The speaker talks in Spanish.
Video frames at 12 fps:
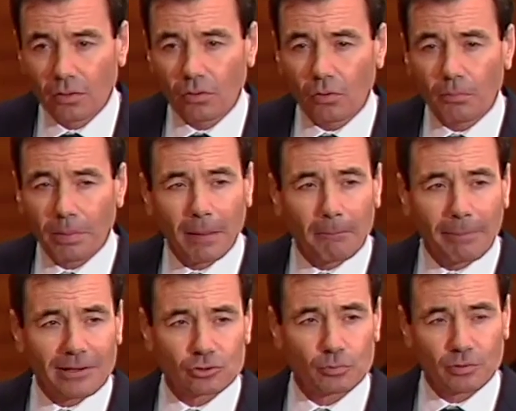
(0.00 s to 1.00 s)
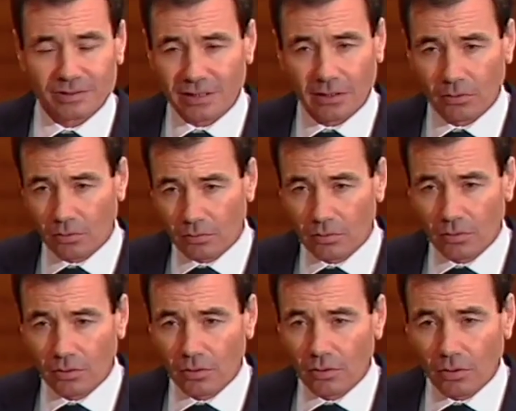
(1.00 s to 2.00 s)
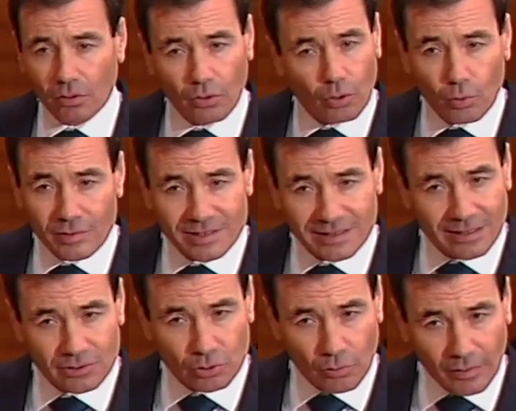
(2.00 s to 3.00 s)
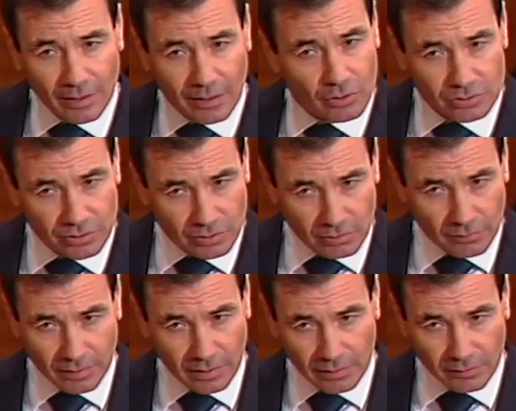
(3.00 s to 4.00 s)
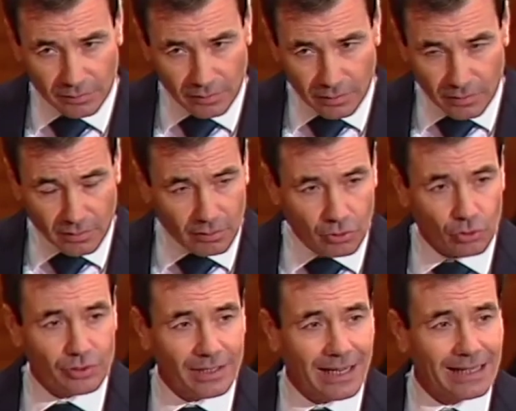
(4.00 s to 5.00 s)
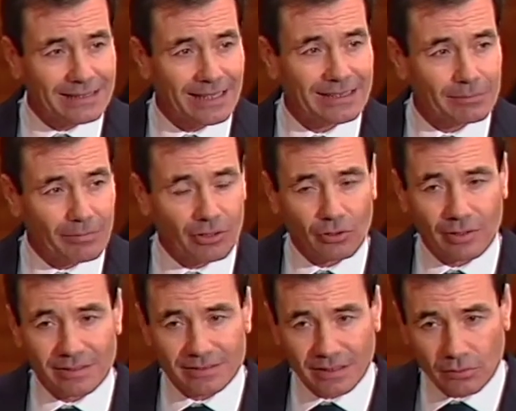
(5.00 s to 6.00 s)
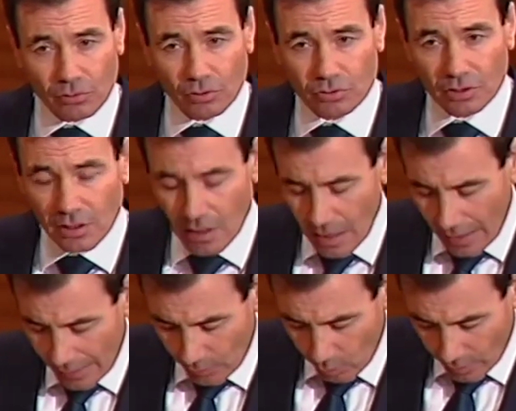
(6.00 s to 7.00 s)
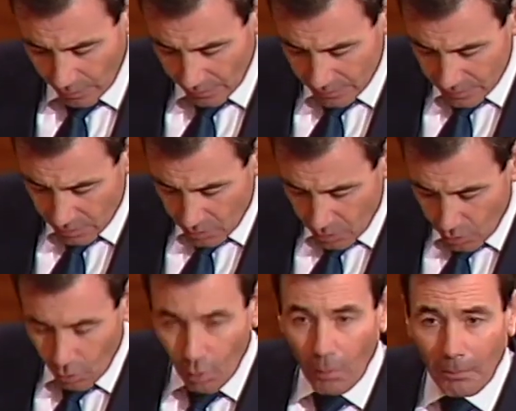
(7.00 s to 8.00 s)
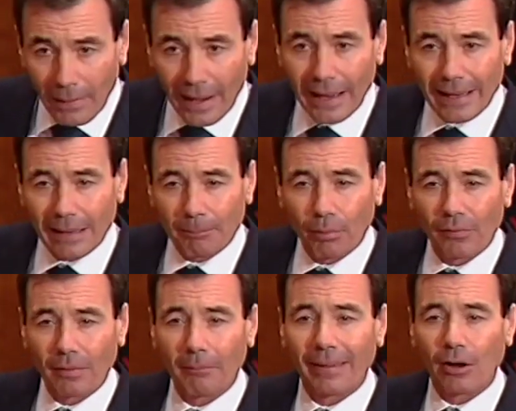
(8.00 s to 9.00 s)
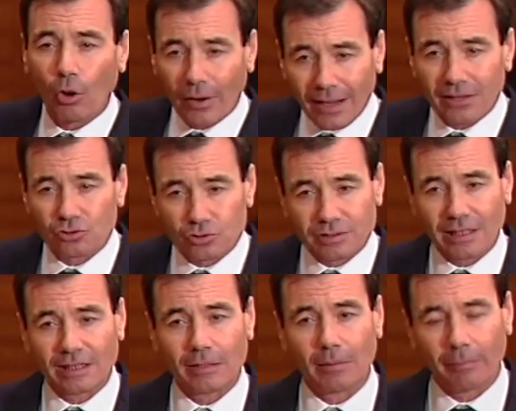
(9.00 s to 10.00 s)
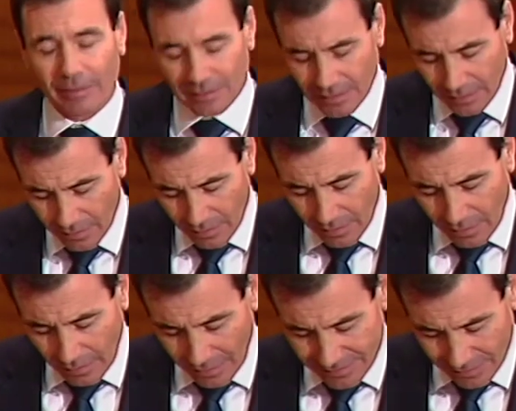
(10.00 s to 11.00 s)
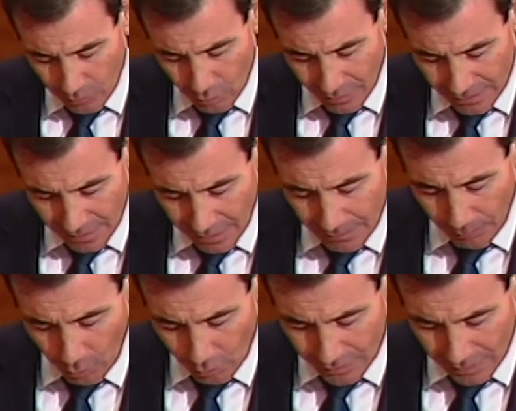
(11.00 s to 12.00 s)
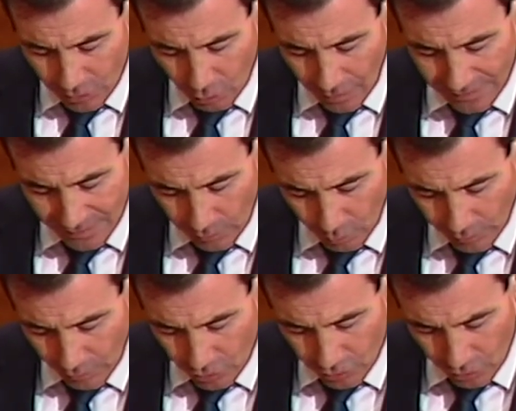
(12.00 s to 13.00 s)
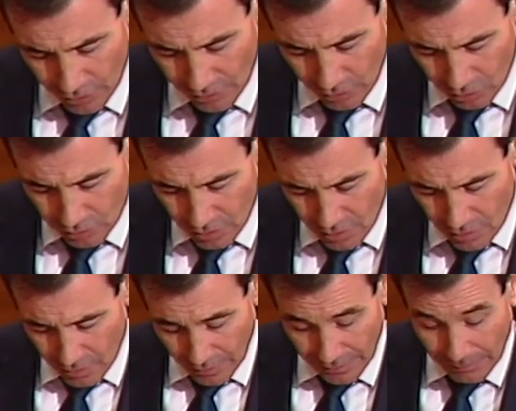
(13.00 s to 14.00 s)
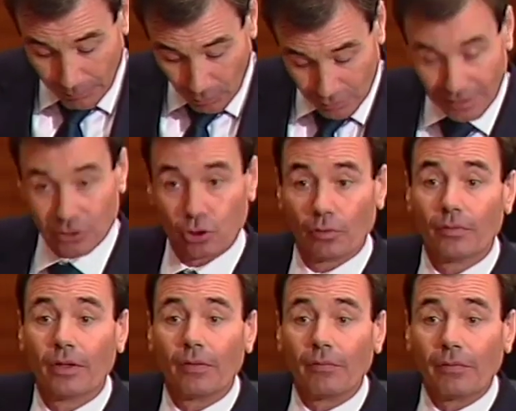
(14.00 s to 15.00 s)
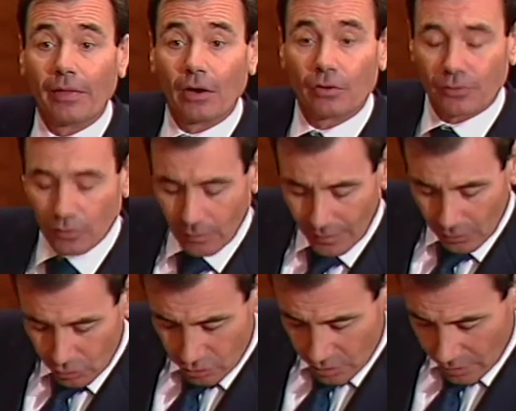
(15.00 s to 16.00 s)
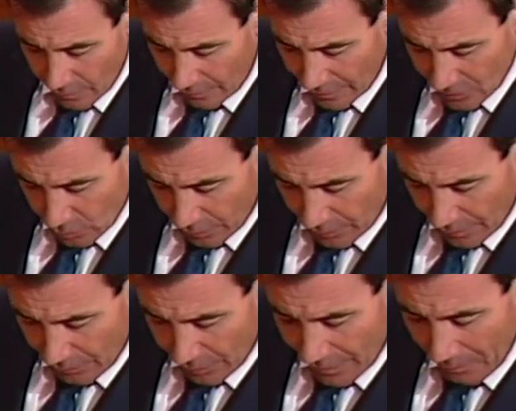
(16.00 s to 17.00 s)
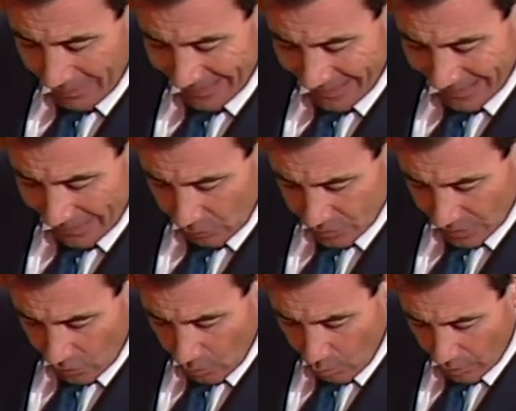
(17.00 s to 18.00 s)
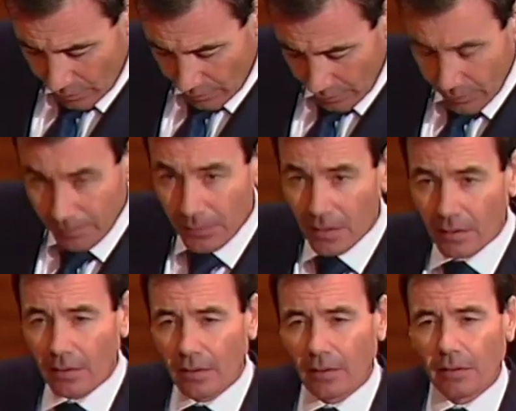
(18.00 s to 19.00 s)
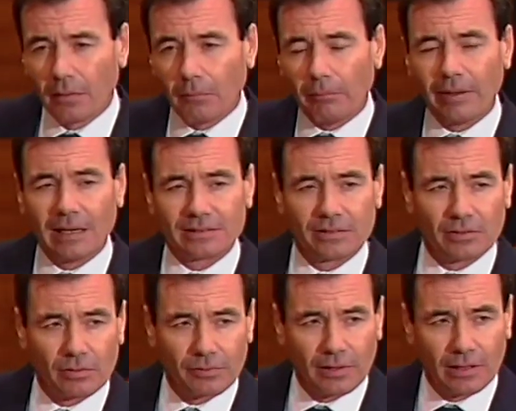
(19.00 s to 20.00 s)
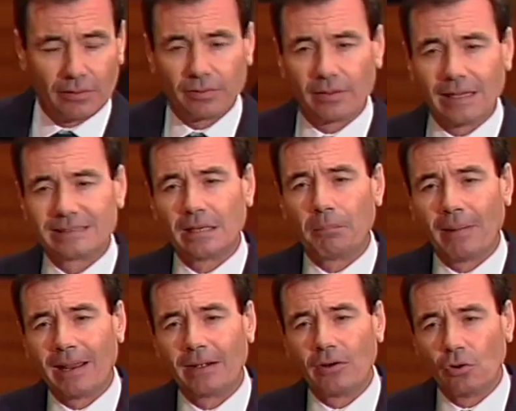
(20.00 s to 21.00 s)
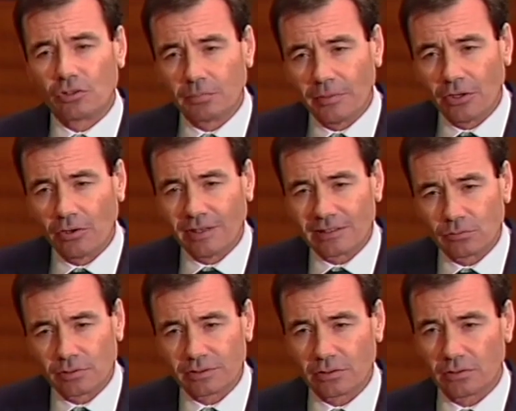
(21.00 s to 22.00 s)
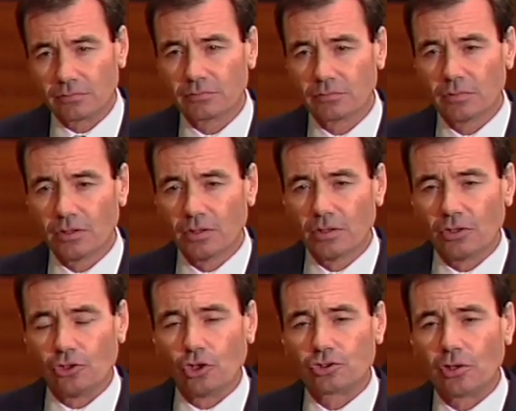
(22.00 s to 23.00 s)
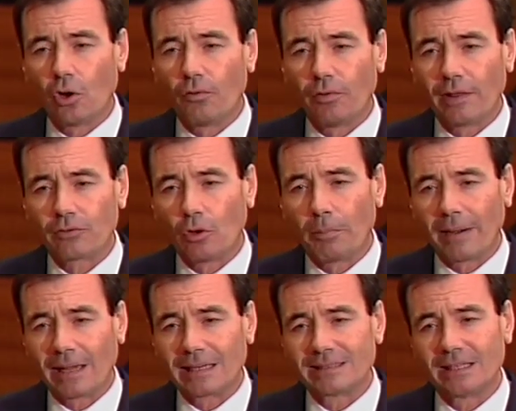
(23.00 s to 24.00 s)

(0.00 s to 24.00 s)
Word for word: Un plan presupuestado. No cuesta tanto dinero, señor González no llega a tres millones de euros anuales. Un plan que puede mejorar sustantivamente la salud dental y, por lo tanto, la salud de nuestros niños y, por lo tanto, de la sociedad del mañana en nuestra comunidad. Mire, señor González, ese plan no es mío ni es nuestro. Yo se lo ofrezco para que sea el plan de todos.